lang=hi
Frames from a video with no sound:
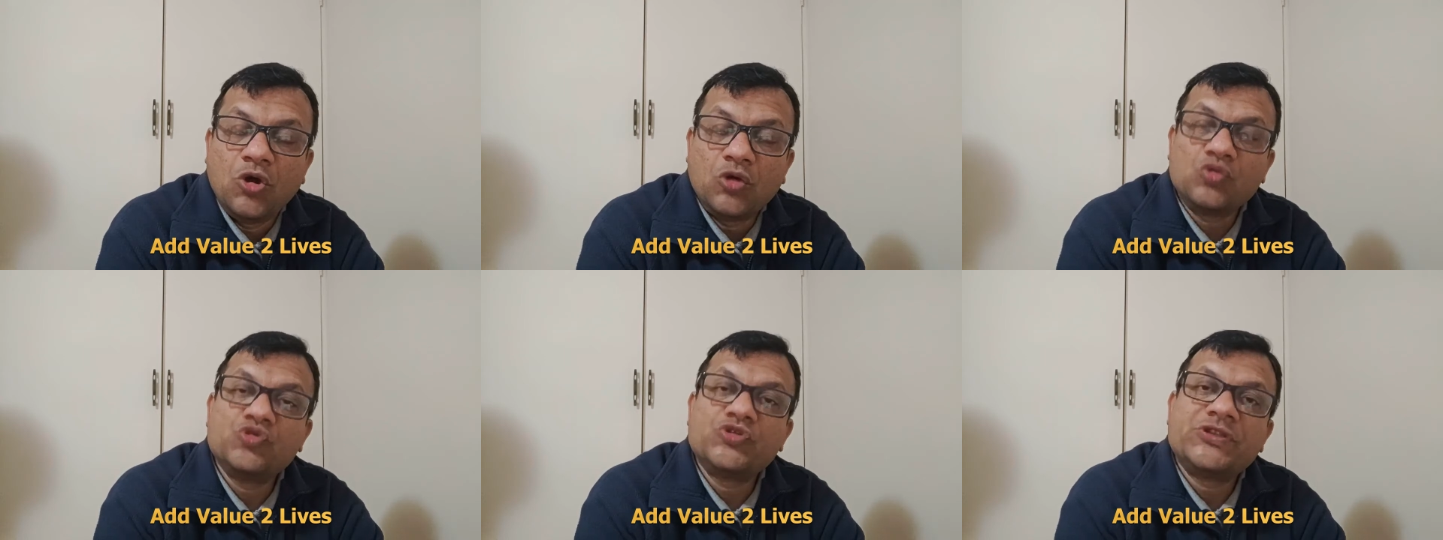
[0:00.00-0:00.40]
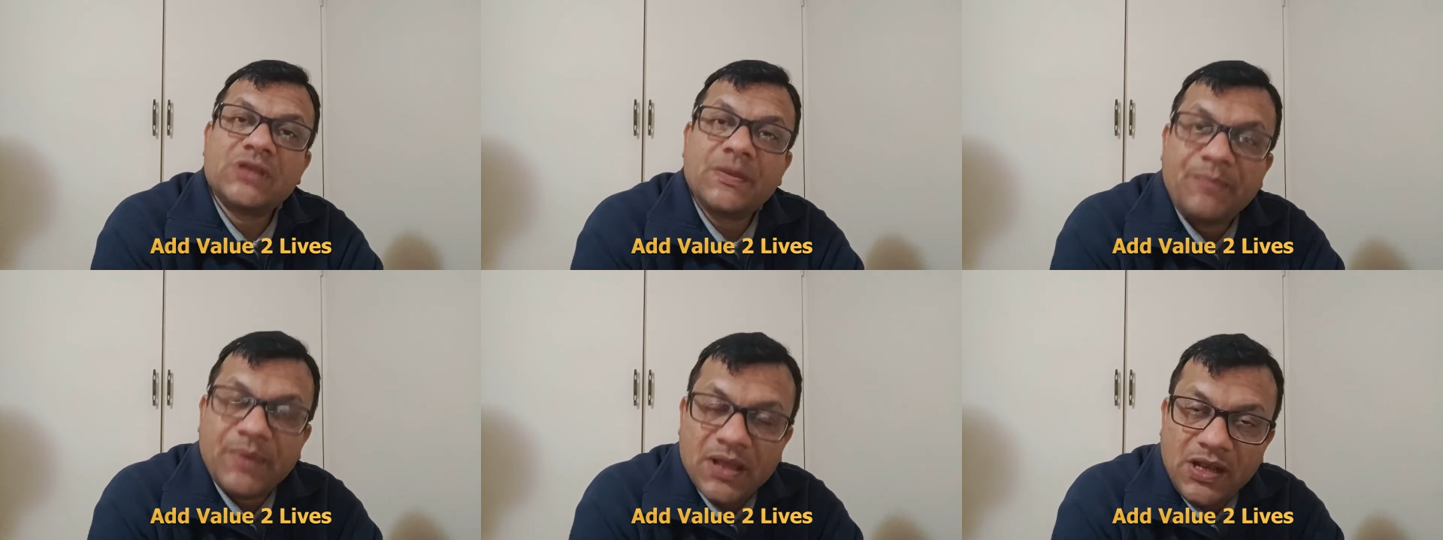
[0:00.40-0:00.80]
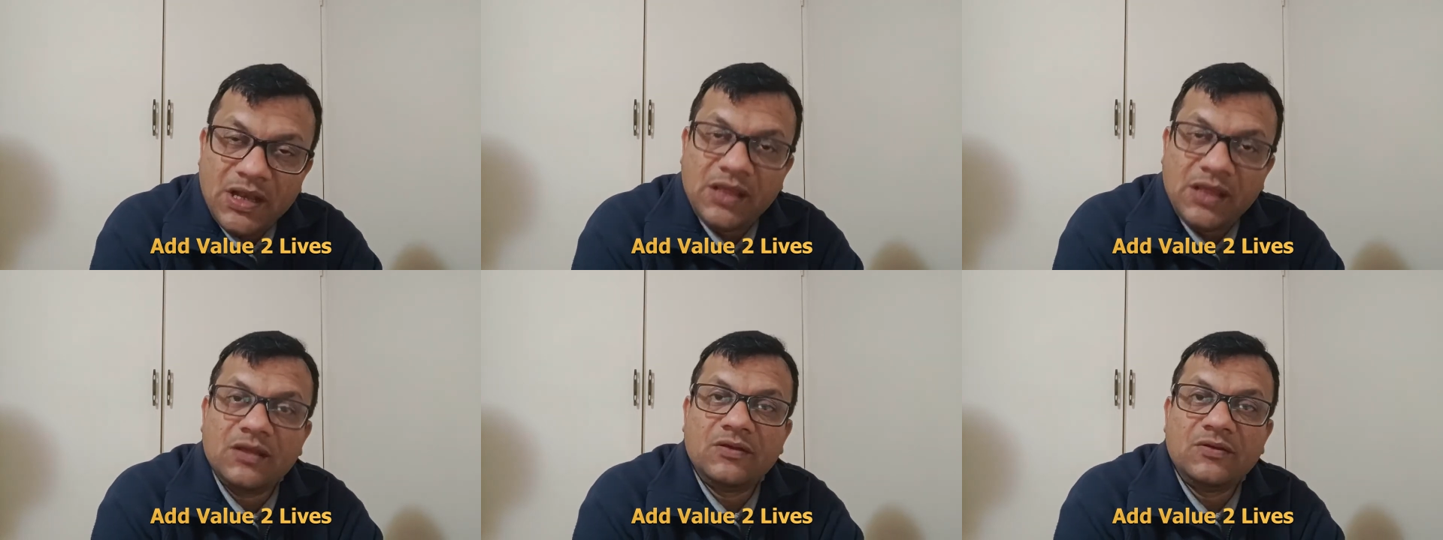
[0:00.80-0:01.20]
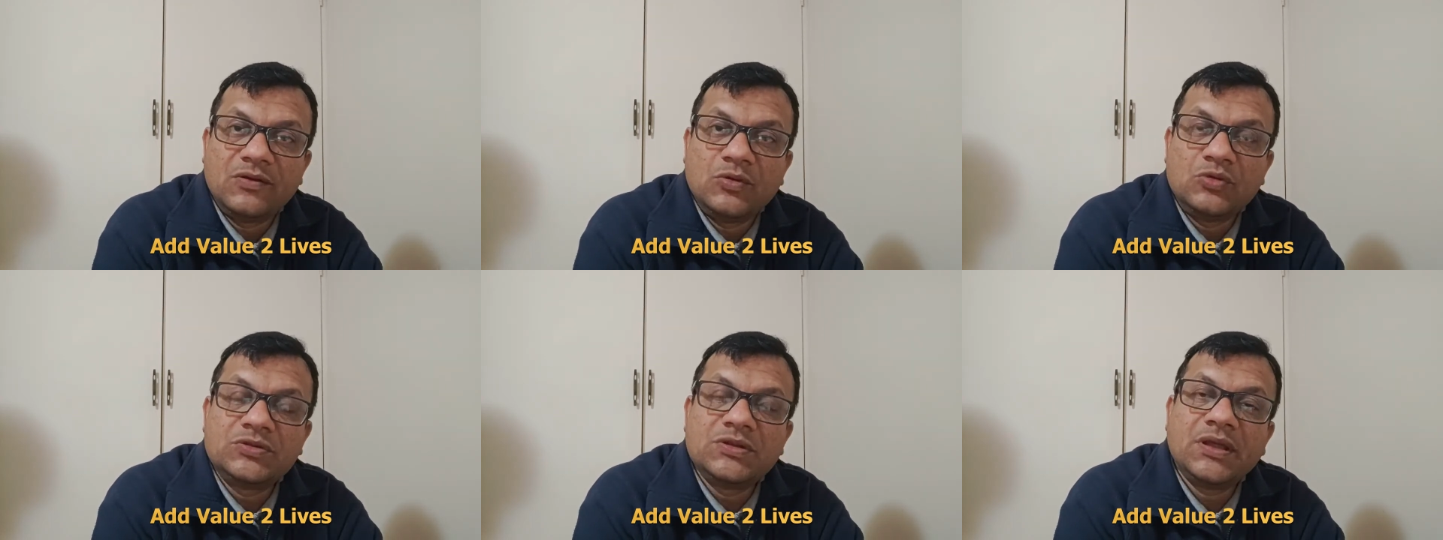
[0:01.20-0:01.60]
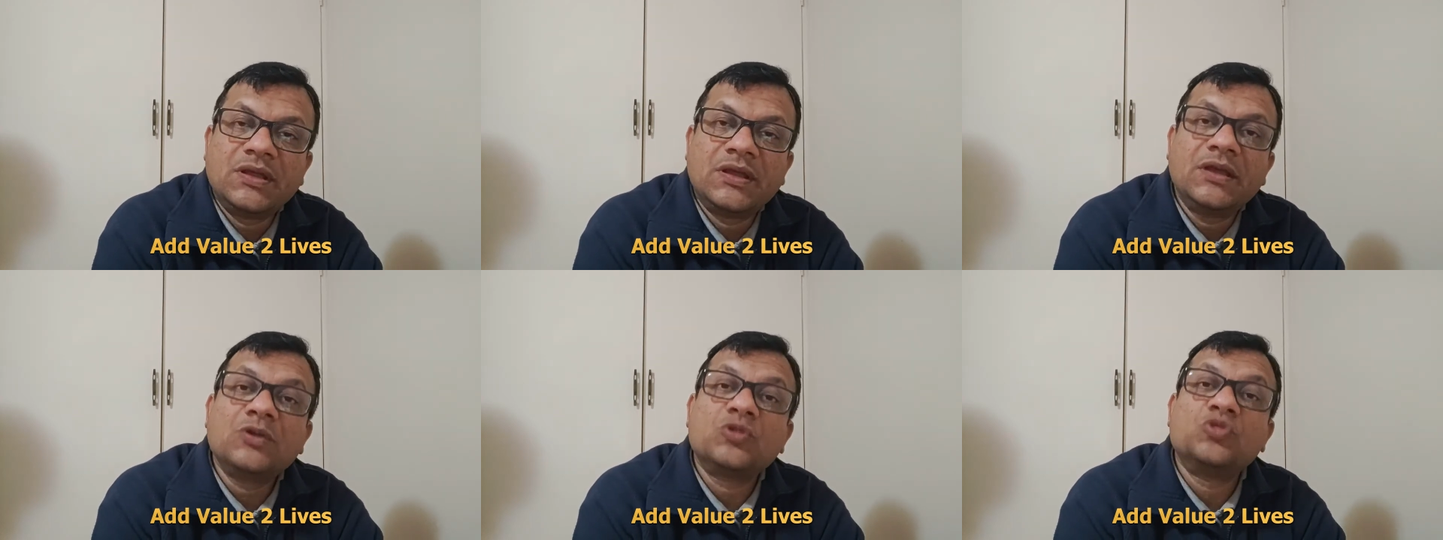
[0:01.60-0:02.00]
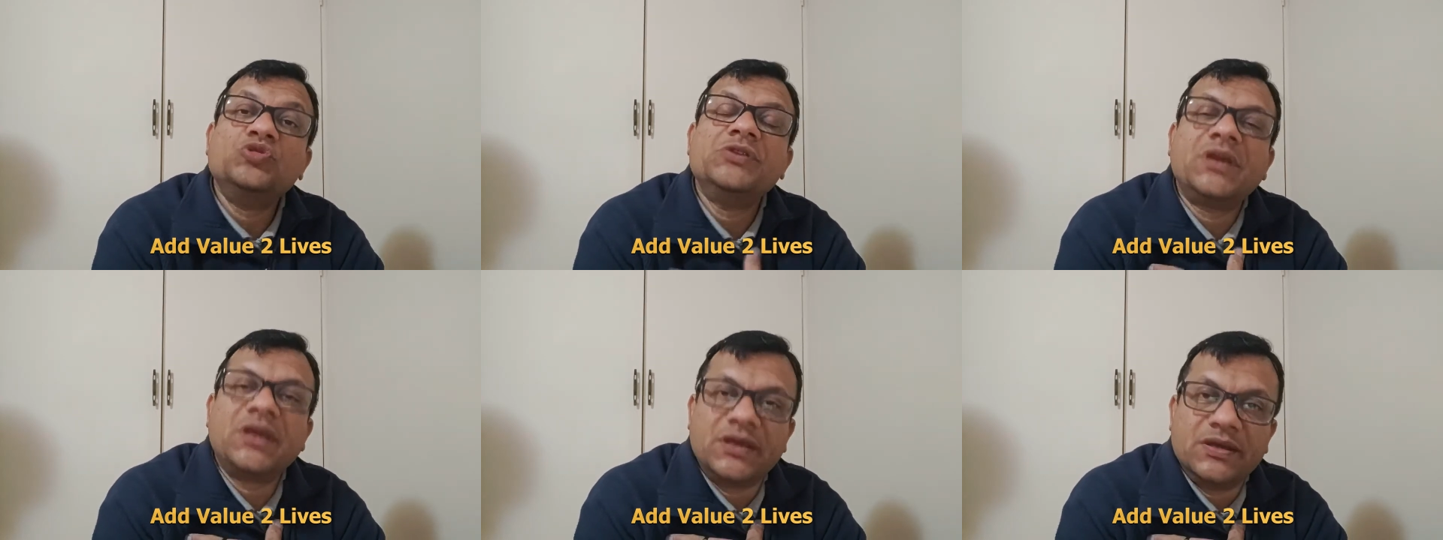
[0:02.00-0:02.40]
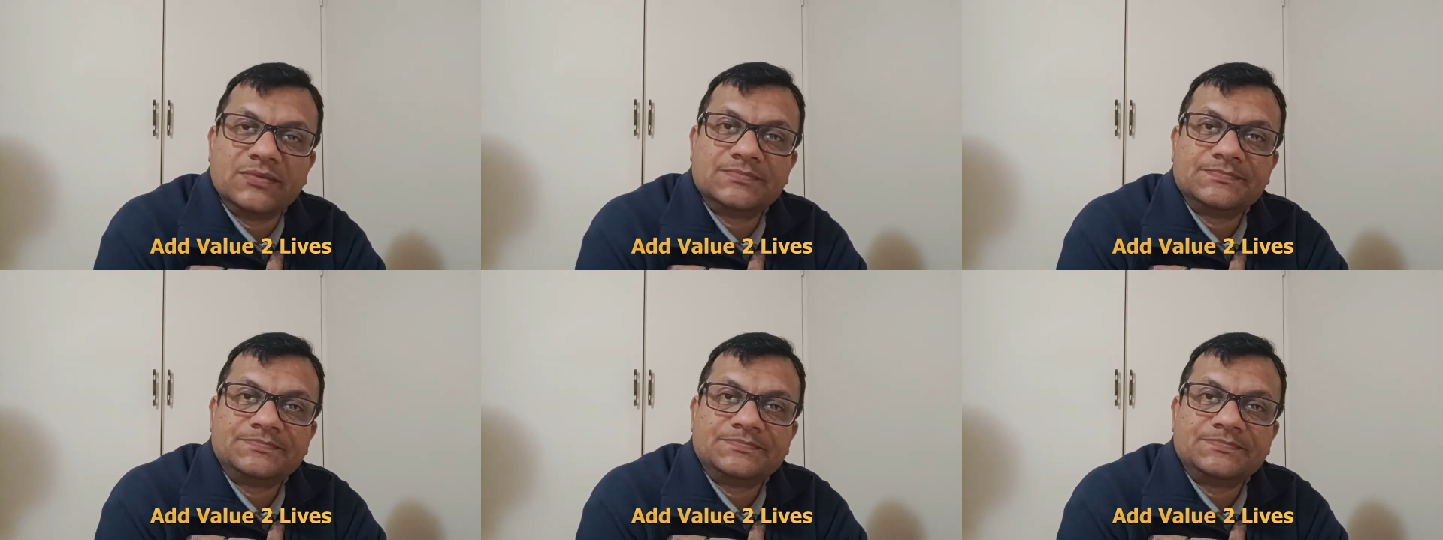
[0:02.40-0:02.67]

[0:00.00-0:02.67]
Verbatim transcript: और उससे पहले होते हैं खुद के